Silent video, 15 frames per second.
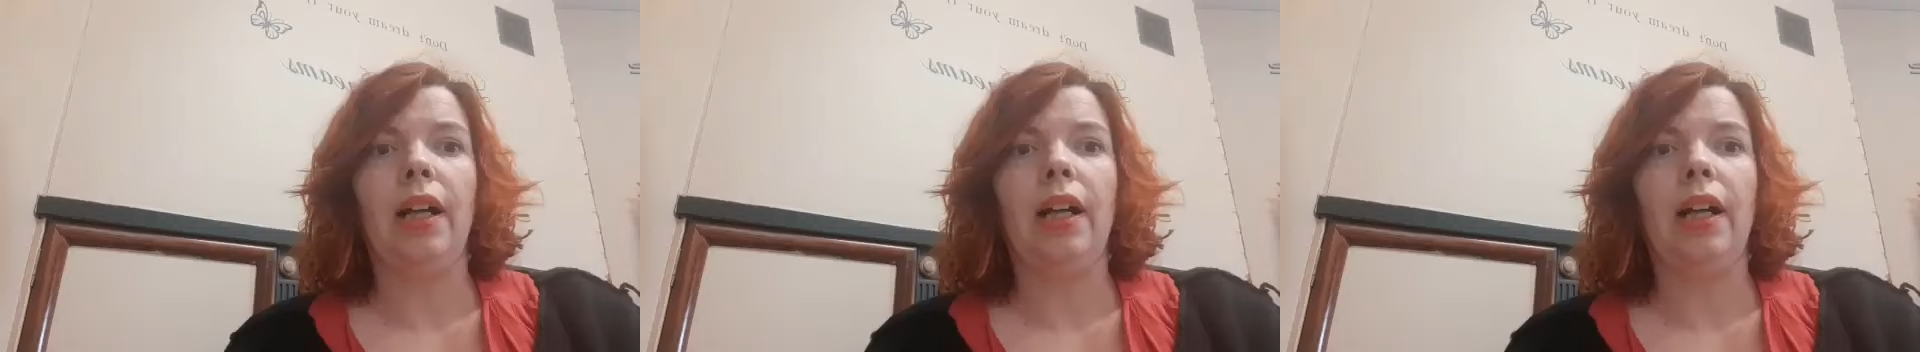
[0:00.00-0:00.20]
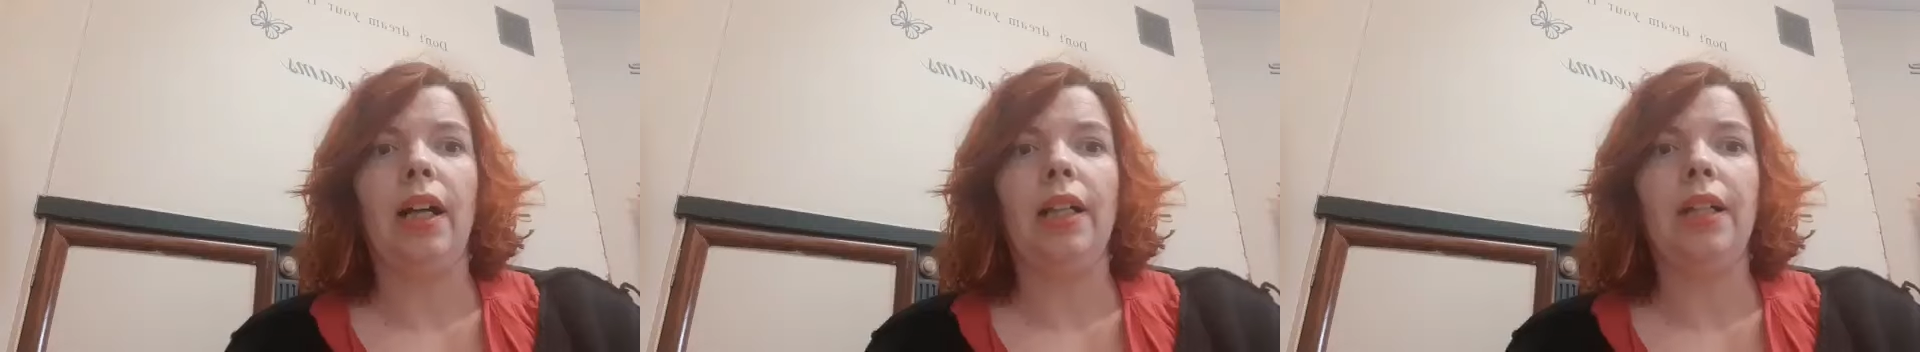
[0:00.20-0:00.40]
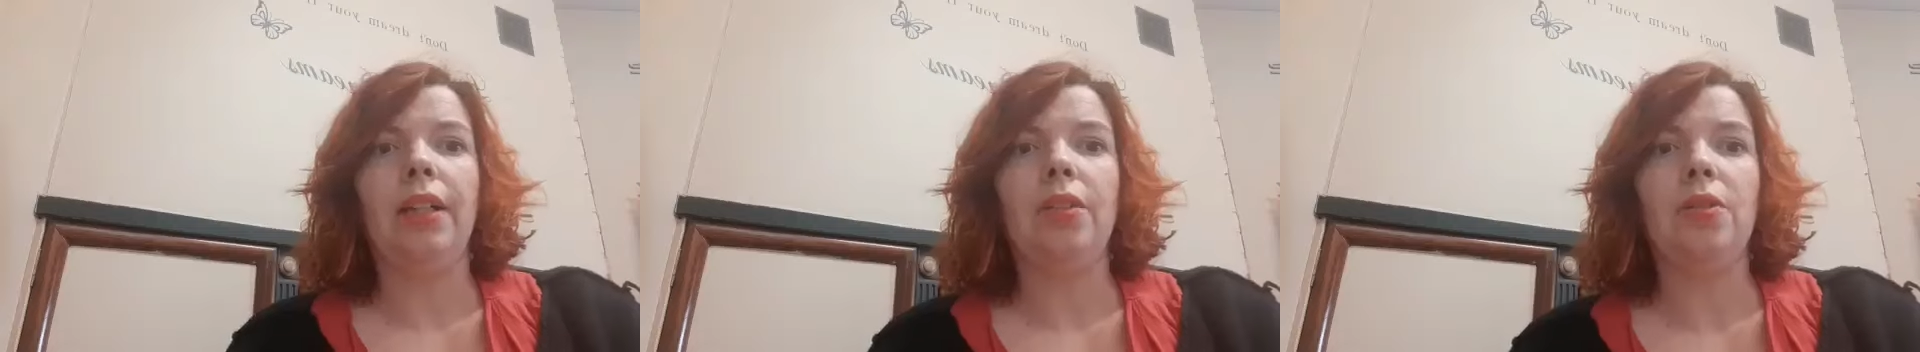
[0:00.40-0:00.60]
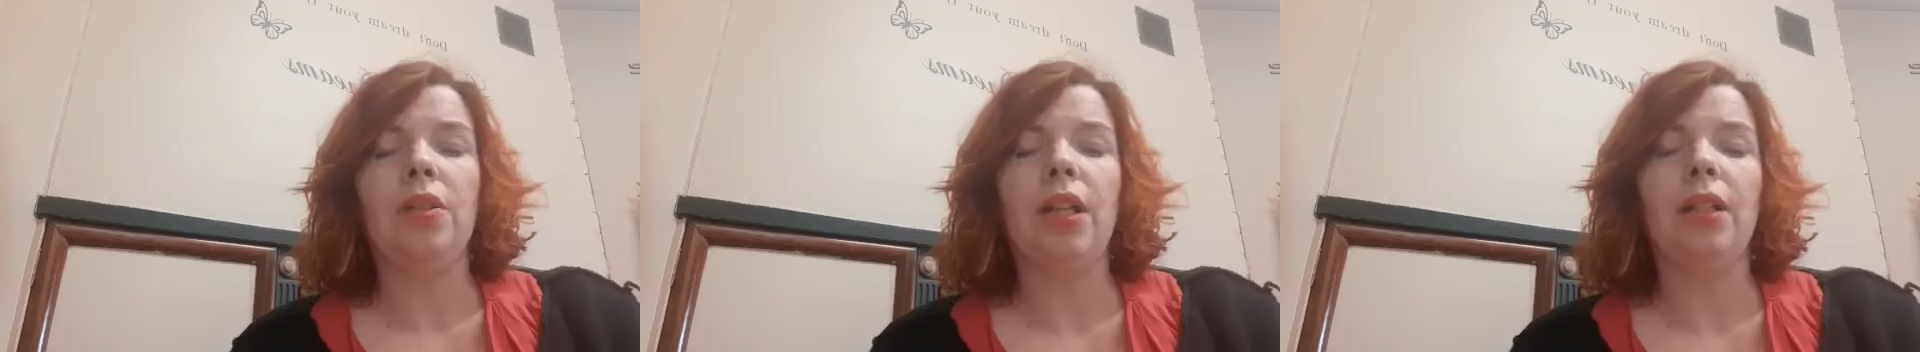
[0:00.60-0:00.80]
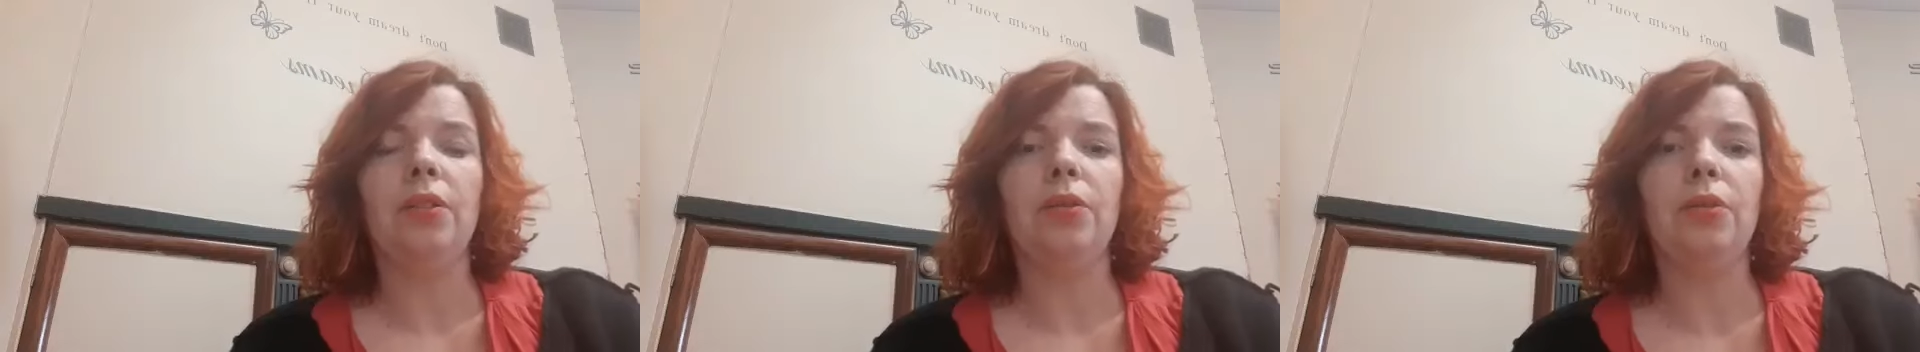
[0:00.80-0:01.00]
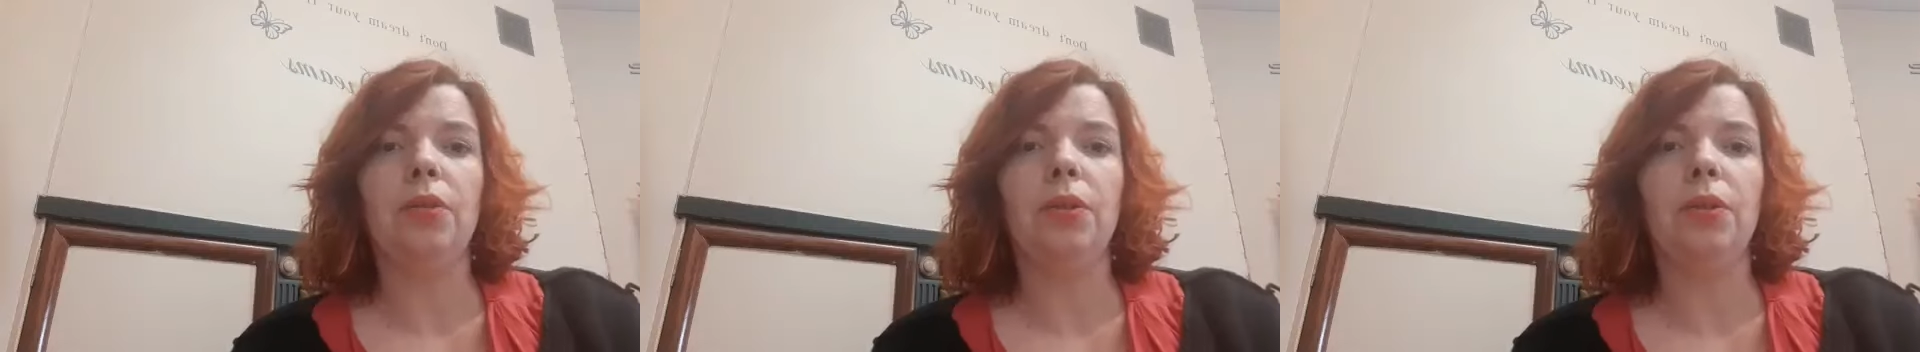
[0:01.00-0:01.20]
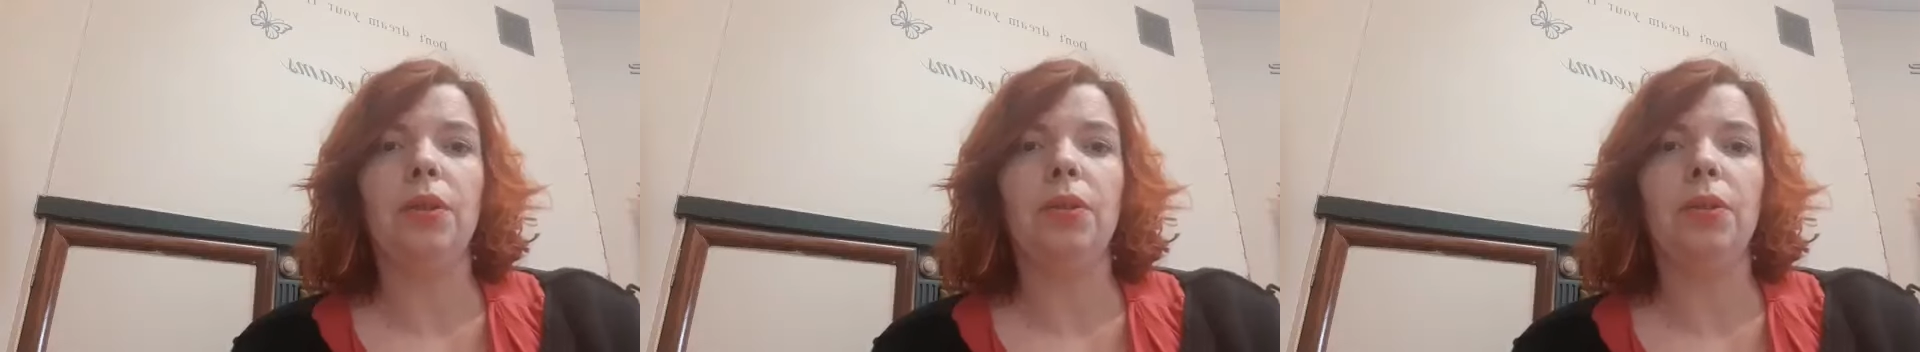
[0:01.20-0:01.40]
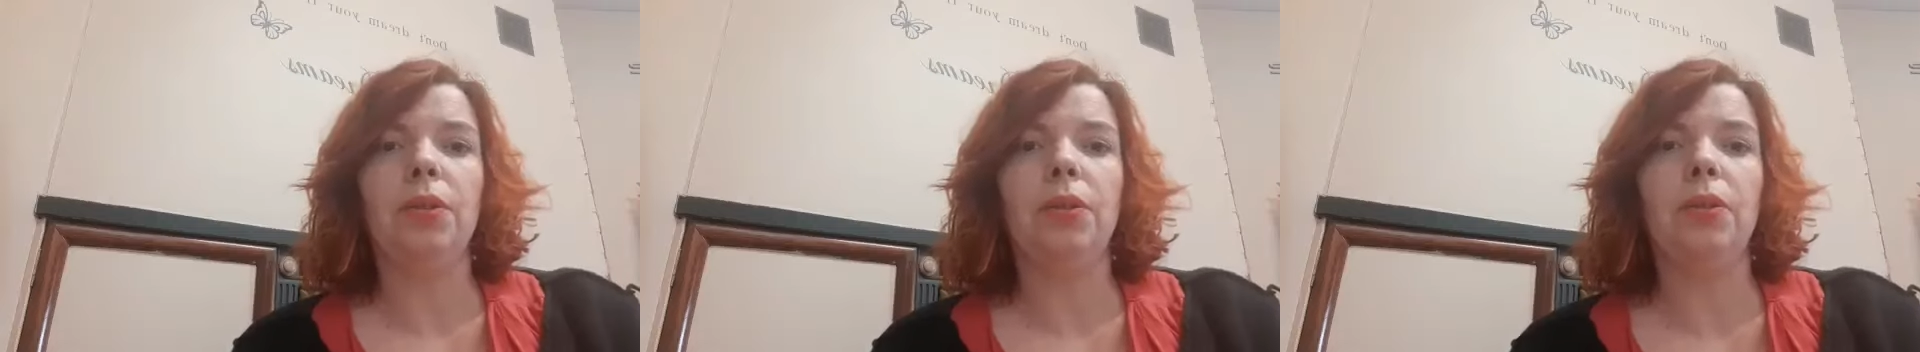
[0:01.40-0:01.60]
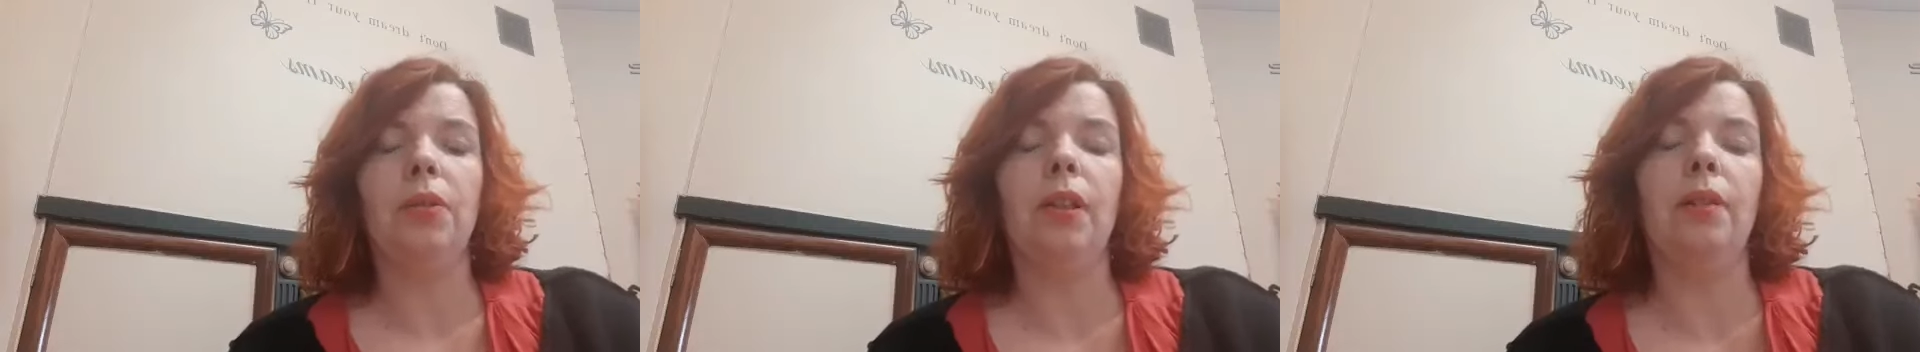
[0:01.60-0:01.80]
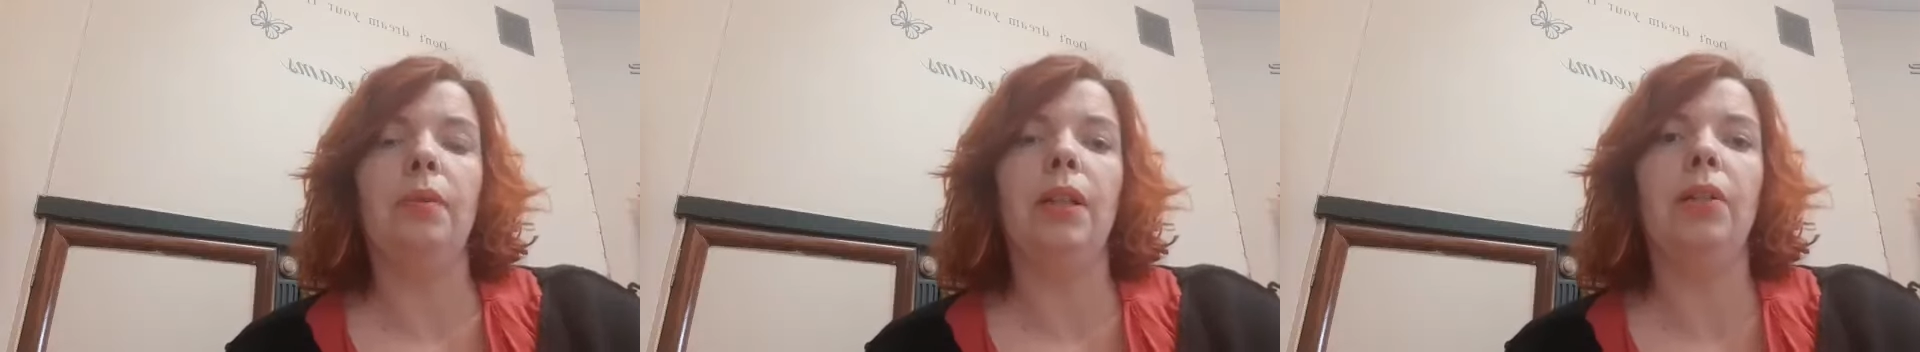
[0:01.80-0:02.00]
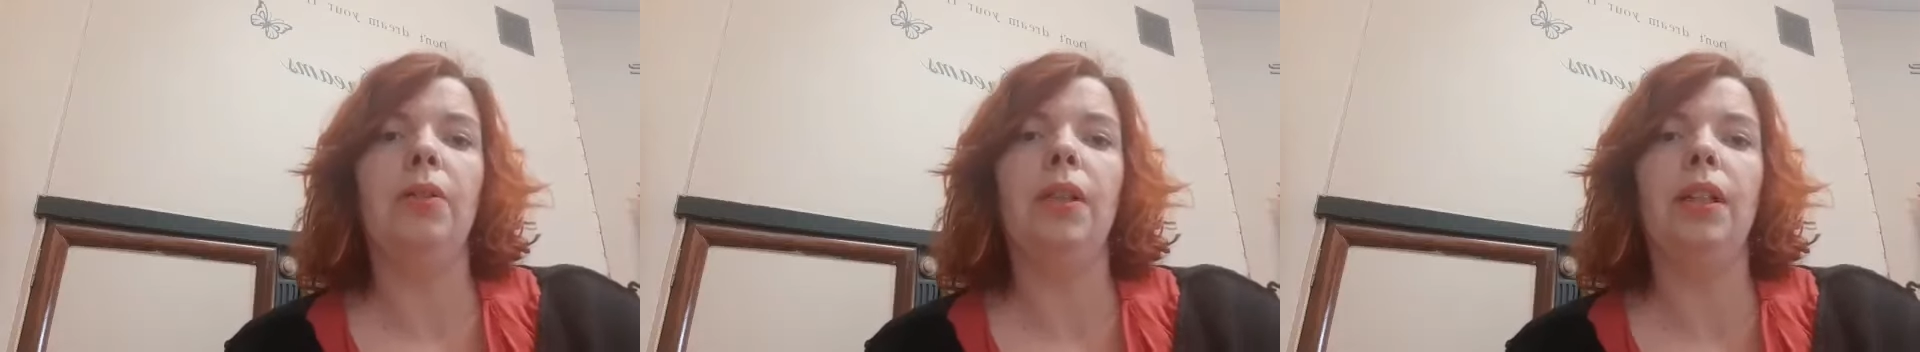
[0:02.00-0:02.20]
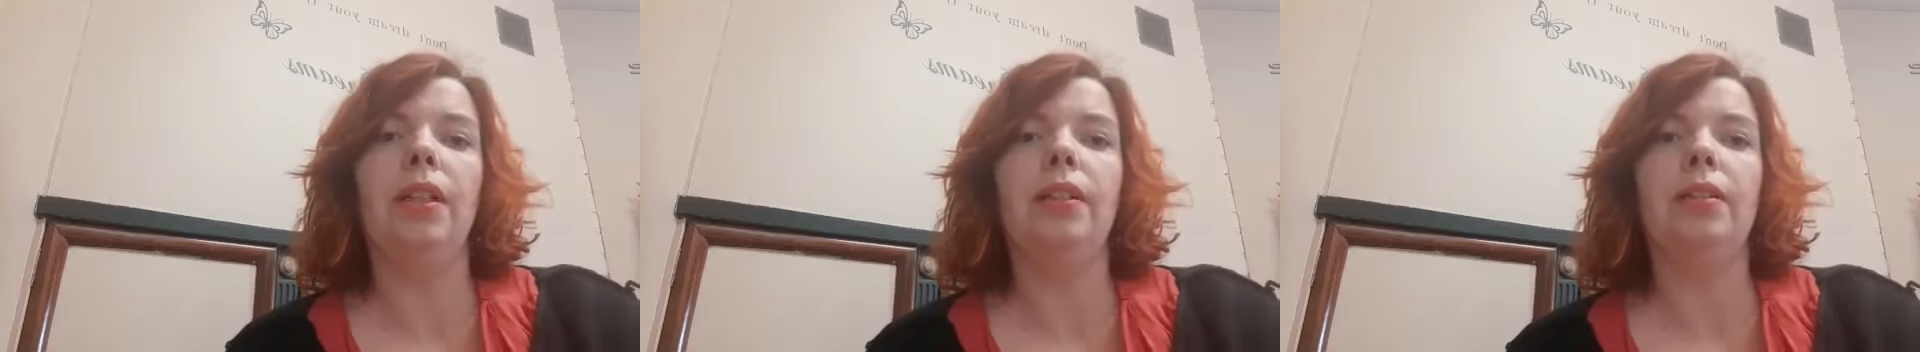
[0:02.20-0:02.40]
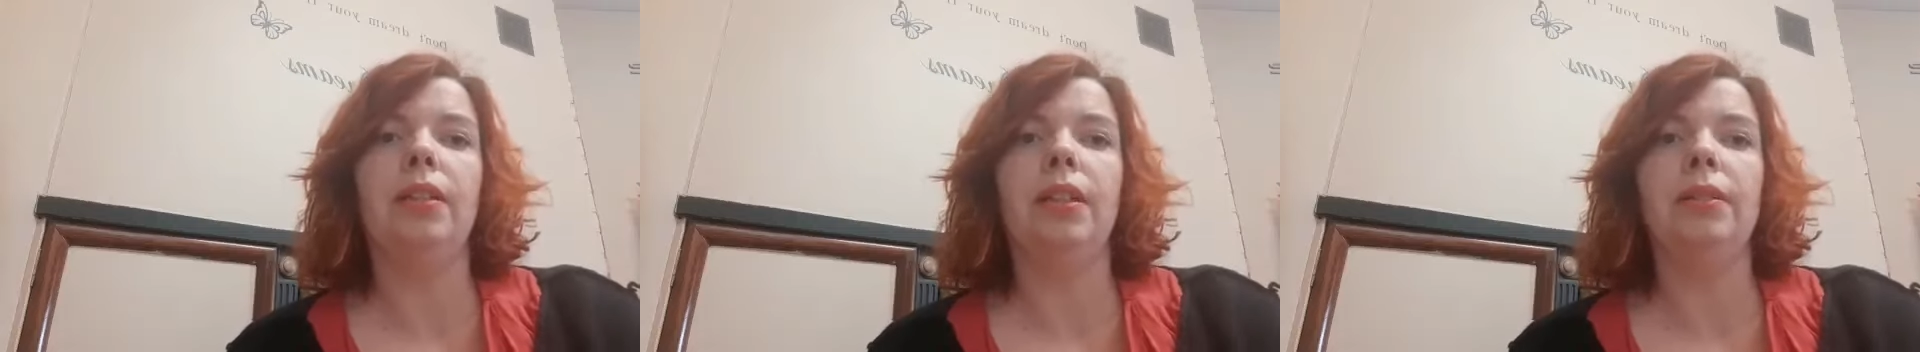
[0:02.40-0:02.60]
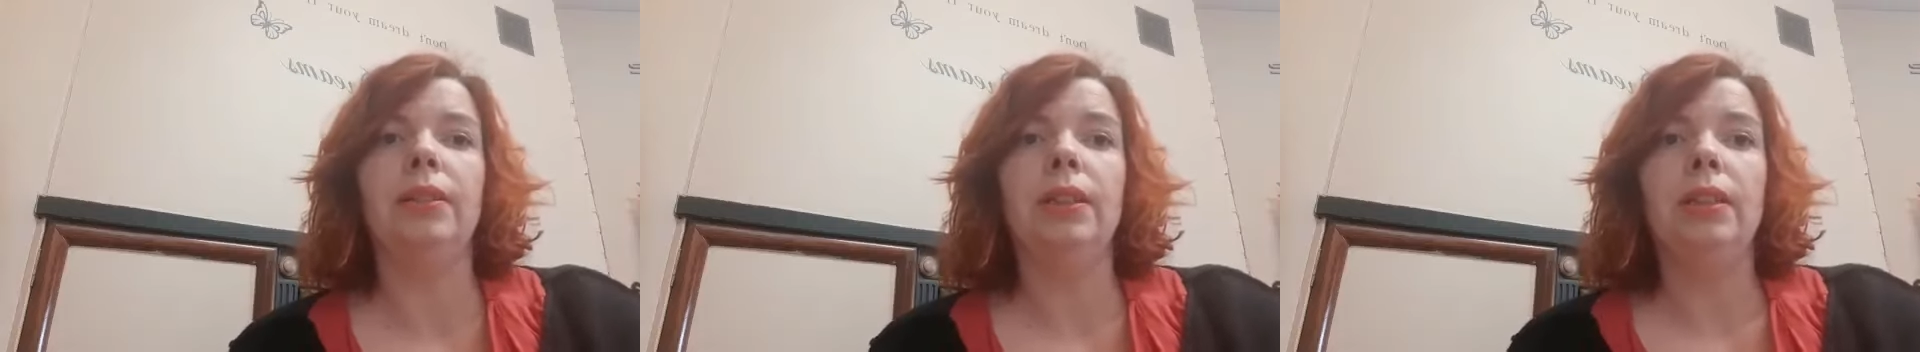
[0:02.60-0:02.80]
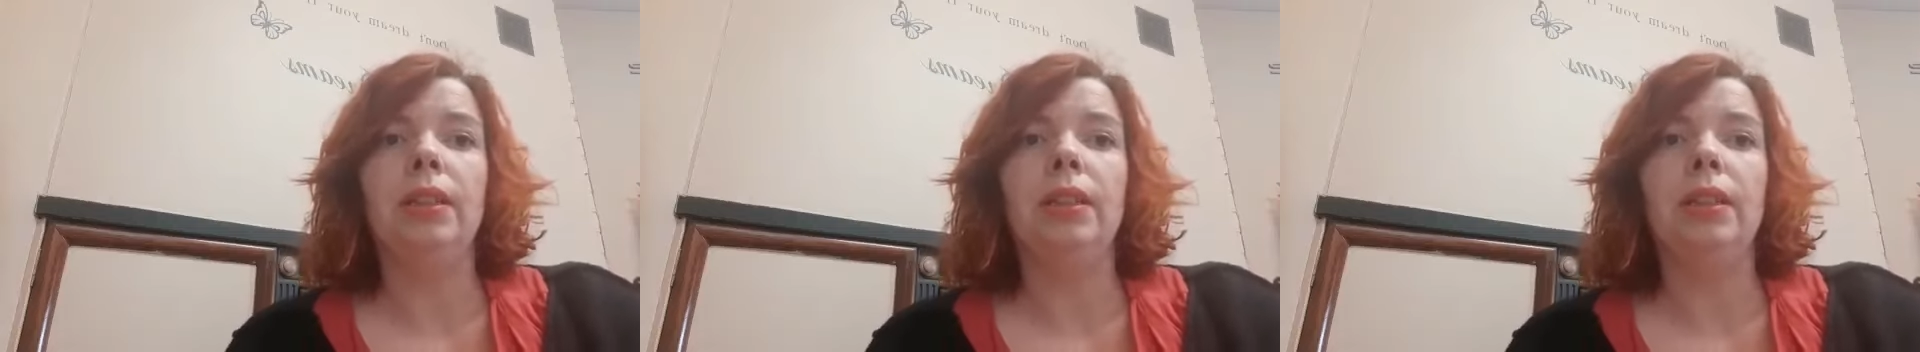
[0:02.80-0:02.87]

hace dos años, cuando el Banco de Leche